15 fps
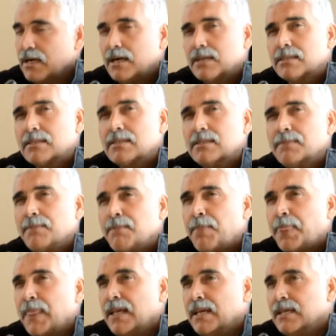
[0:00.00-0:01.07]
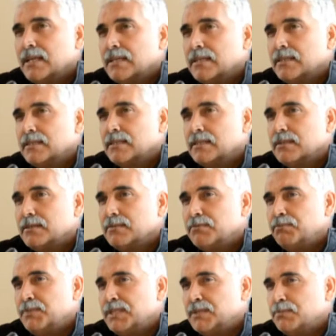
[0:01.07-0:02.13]
Artı e,
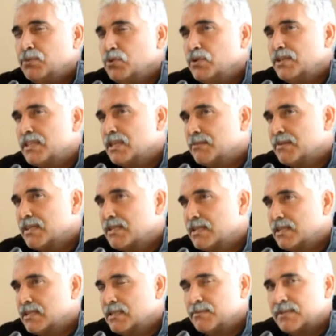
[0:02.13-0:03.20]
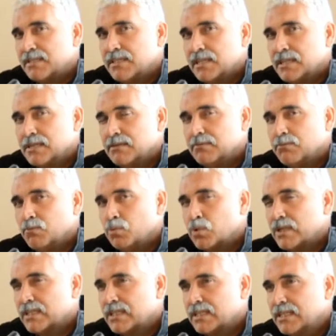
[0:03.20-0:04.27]
biz bu işe başladığımızda
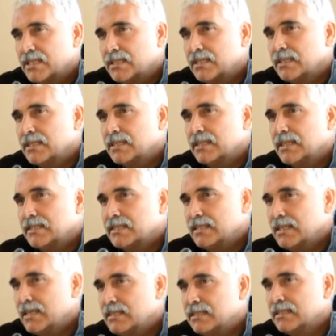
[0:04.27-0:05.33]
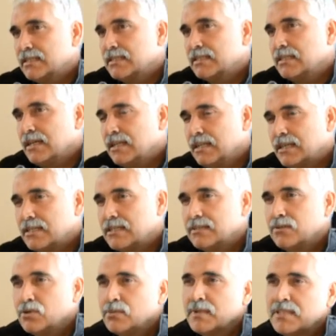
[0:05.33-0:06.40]
buradaki kesilen dalların,
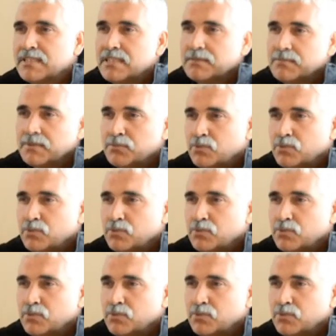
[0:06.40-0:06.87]
Orman İşletme